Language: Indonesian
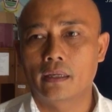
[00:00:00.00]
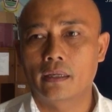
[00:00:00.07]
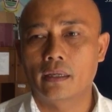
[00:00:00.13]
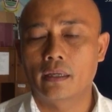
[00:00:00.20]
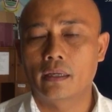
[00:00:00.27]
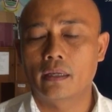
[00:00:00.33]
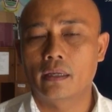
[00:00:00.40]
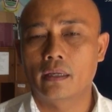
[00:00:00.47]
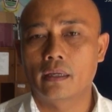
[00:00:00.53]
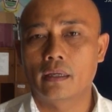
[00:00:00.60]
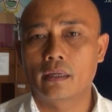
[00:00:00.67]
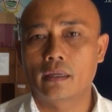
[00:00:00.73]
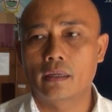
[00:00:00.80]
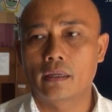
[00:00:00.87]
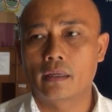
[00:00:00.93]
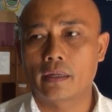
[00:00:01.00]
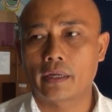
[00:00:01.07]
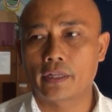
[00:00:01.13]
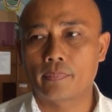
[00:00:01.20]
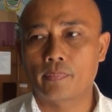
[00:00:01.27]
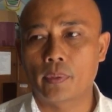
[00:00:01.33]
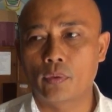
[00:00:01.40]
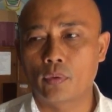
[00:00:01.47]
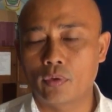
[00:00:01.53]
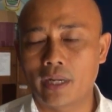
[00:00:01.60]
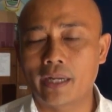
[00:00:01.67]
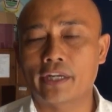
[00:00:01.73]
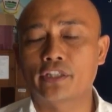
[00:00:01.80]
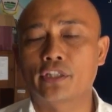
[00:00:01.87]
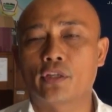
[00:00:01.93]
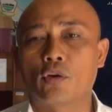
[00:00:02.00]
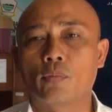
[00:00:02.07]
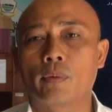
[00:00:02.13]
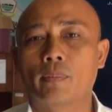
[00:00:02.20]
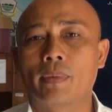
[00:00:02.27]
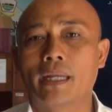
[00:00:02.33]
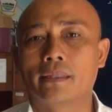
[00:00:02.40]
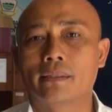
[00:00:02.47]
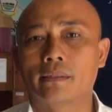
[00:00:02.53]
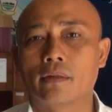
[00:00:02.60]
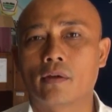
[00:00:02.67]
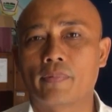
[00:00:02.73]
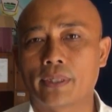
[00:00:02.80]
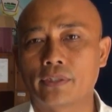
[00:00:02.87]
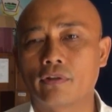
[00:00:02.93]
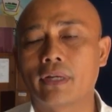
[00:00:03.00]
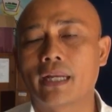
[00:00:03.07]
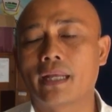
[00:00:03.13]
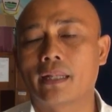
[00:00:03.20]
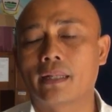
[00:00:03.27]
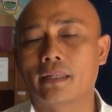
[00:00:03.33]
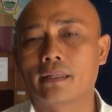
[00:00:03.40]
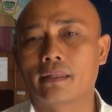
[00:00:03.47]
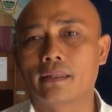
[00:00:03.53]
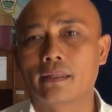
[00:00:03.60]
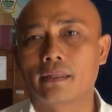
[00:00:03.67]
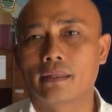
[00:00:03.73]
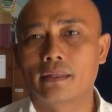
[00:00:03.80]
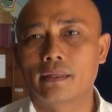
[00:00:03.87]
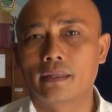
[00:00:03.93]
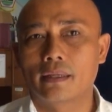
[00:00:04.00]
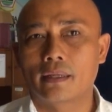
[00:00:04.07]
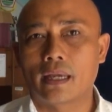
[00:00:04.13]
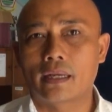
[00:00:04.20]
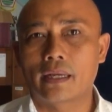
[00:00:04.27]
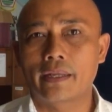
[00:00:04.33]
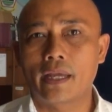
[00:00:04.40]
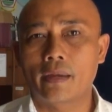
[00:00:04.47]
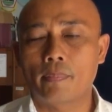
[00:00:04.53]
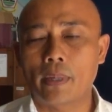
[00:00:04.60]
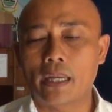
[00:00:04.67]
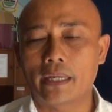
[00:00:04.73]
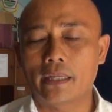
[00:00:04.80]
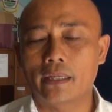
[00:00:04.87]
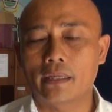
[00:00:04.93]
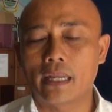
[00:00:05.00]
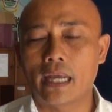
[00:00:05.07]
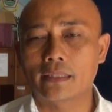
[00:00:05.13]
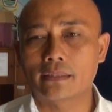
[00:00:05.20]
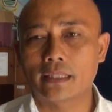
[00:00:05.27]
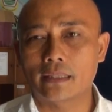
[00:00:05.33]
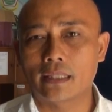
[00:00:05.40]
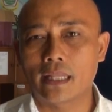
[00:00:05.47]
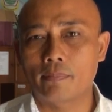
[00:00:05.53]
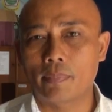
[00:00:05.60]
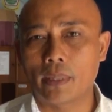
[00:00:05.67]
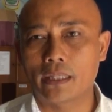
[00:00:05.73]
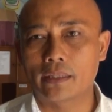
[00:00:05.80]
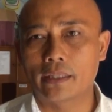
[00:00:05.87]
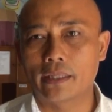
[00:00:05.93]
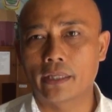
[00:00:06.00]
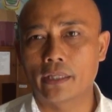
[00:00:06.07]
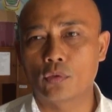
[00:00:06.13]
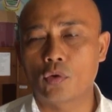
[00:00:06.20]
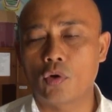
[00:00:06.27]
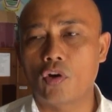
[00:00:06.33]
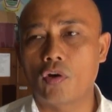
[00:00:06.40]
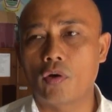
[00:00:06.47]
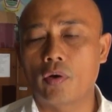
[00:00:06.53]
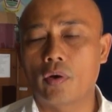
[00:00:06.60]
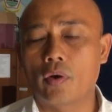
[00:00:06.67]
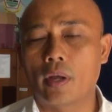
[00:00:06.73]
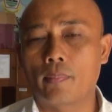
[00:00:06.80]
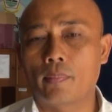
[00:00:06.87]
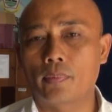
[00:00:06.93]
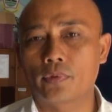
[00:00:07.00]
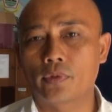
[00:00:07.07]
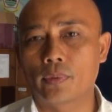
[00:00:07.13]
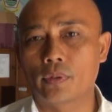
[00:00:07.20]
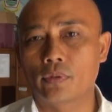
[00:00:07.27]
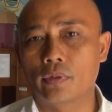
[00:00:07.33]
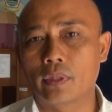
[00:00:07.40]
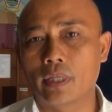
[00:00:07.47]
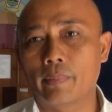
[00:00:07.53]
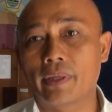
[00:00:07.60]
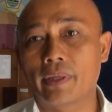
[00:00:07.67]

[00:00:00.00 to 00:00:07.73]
eh, penurunan resiko beban operasional. Karena yang paling dahsyat dan paling tinggi itu sebetulnya